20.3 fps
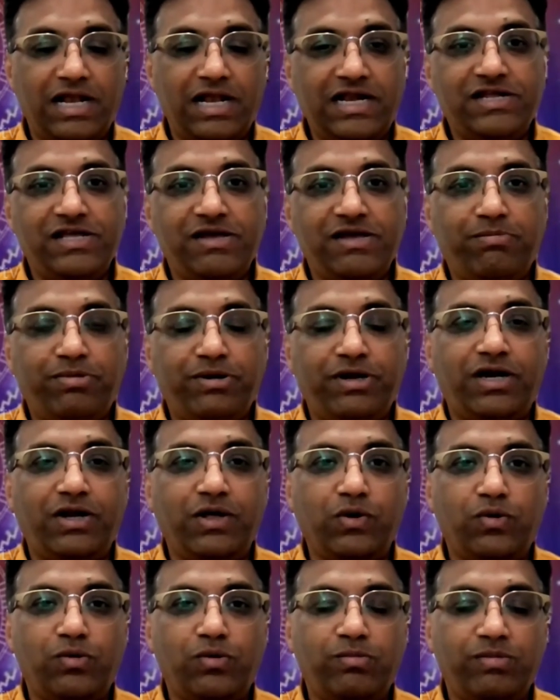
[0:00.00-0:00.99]
கல்யாணம் எப்போ
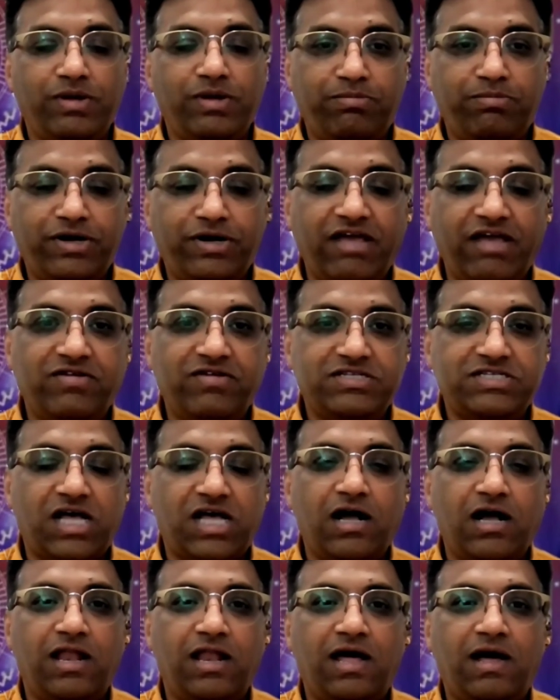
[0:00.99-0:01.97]
நடக்கும் எப்போ
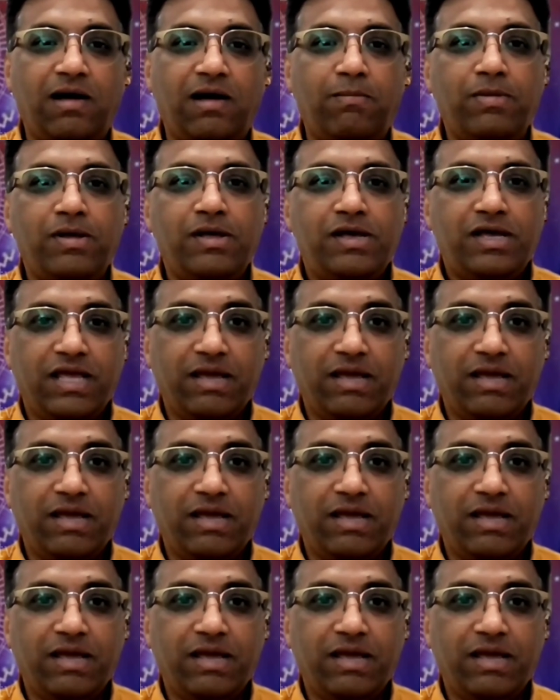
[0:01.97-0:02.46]
டைவர்ஸ் ஆகலாம்